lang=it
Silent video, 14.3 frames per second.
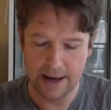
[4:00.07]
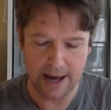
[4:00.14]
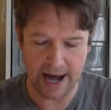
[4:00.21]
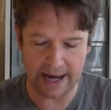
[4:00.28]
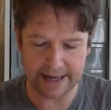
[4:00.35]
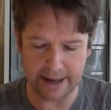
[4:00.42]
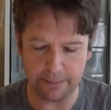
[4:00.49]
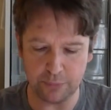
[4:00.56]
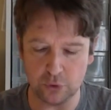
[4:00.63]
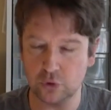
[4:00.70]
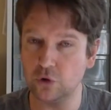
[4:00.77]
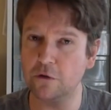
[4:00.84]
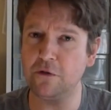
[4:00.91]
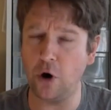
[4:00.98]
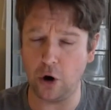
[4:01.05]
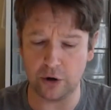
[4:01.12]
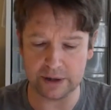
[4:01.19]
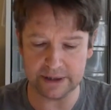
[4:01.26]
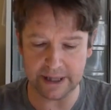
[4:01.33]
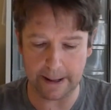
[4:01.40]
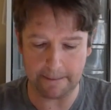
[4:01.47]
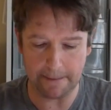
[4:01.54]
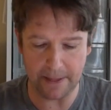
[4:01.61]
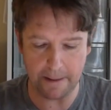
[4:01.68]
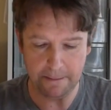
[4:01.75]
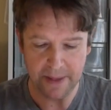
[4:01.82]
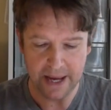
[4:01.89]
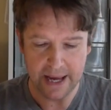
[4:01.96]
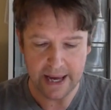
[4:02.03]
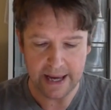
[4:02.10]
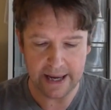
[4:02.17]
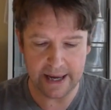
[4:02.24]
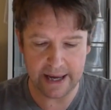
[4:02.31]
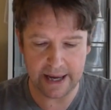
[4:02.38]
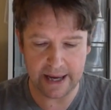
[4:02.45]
anche appunto forte. No? E,